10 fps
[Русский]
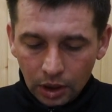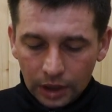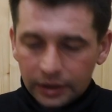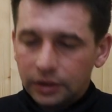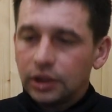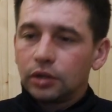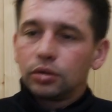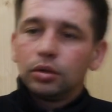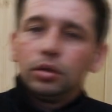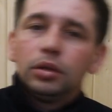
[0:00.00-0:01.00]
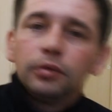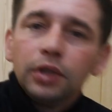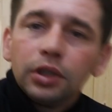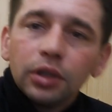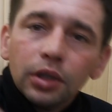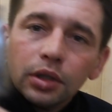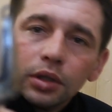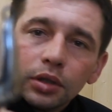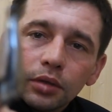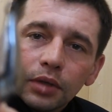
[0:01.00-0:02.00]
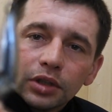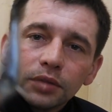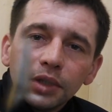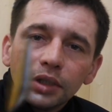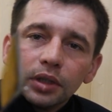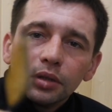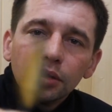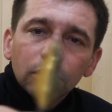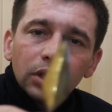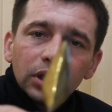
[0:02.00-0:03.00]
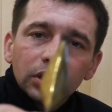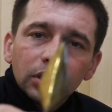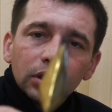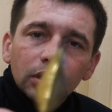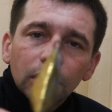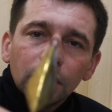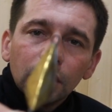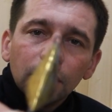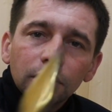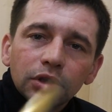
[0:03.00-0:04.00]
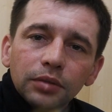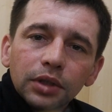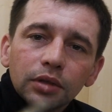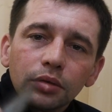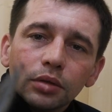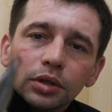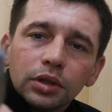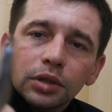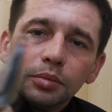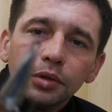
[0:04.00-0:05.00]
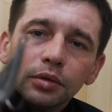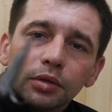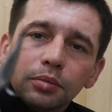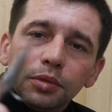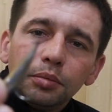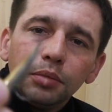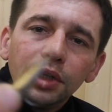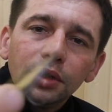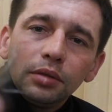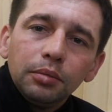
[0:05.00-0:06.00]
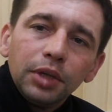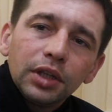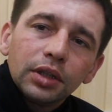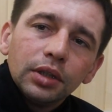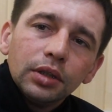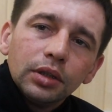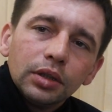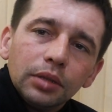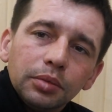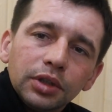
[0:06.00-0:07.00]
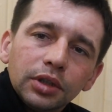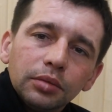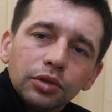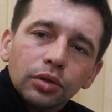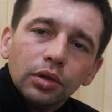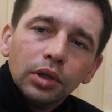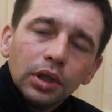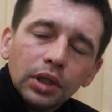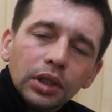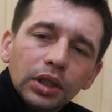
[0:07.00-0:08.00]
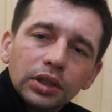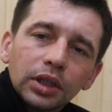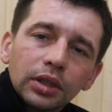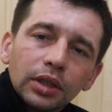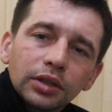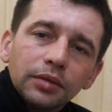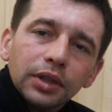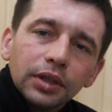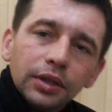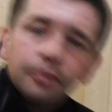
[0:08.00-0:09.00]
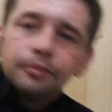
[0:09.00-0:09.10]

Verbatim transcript: Она сразу, видите, два цвета. Но ну, есть одного цвета, то есть типа вот медь, медь и типа серебро. Есть одноцветные.